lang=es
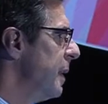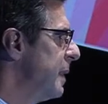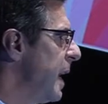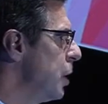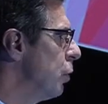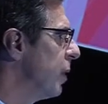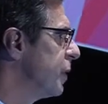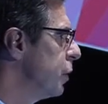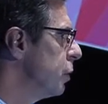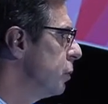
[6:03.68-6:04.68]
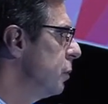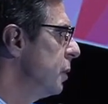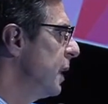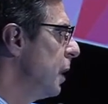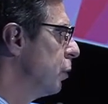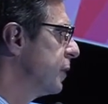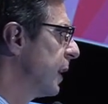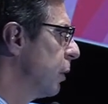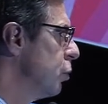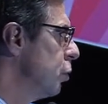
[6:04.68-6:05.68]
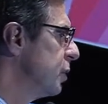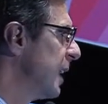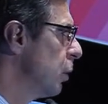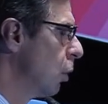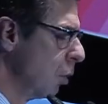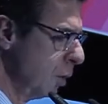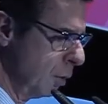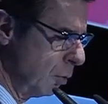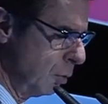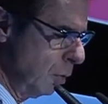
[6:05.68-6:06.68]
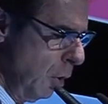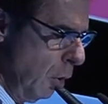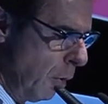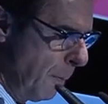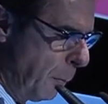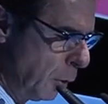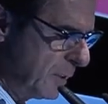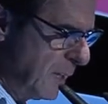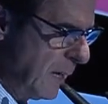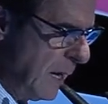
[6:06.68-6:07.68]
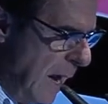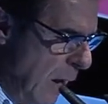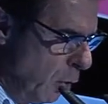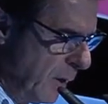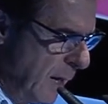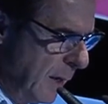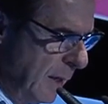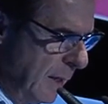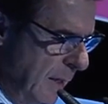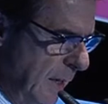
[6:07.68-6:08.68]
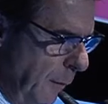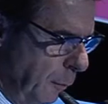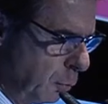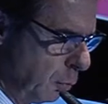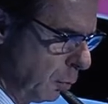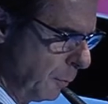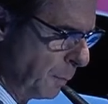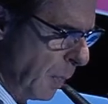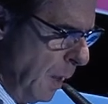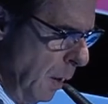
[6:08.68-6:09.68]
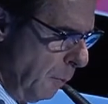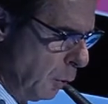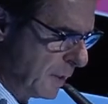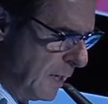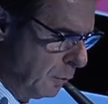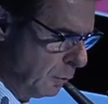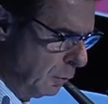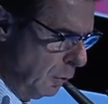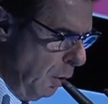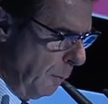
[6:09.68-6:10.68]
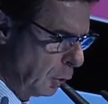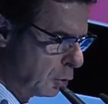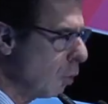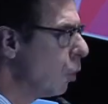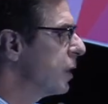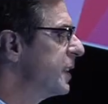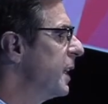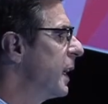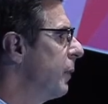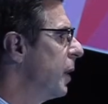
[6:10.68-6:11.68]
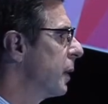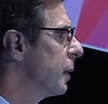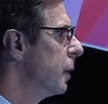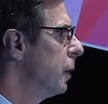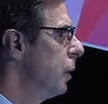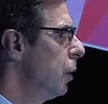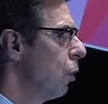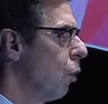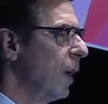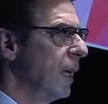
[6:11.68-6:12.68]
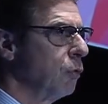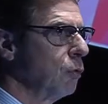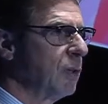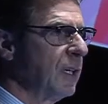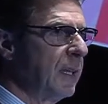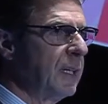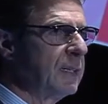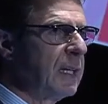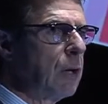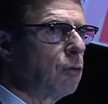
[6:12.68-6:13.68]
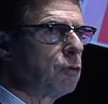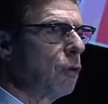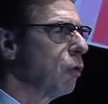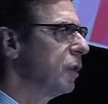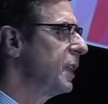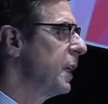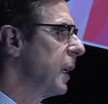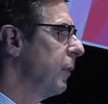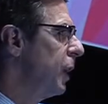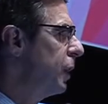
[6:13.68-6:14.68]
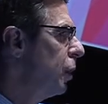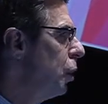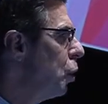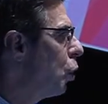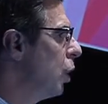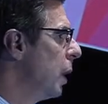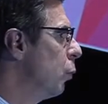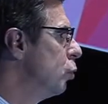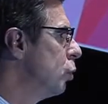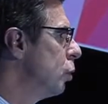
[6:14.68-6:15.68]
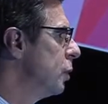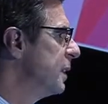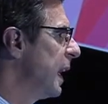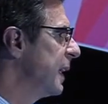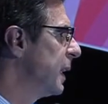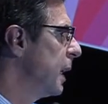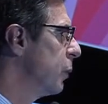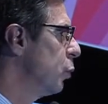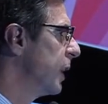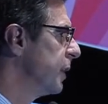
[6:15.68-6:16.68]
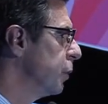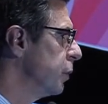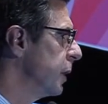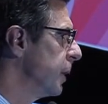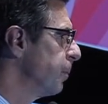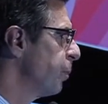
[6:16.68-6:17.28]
de innovación y desarrollo tecnológico comporte ahora y en el futuro. Por tanto, por todo lo que tiene que ver con la industria digital, con todo lo que tiene que ver con el mundo de las telecomunicaciones.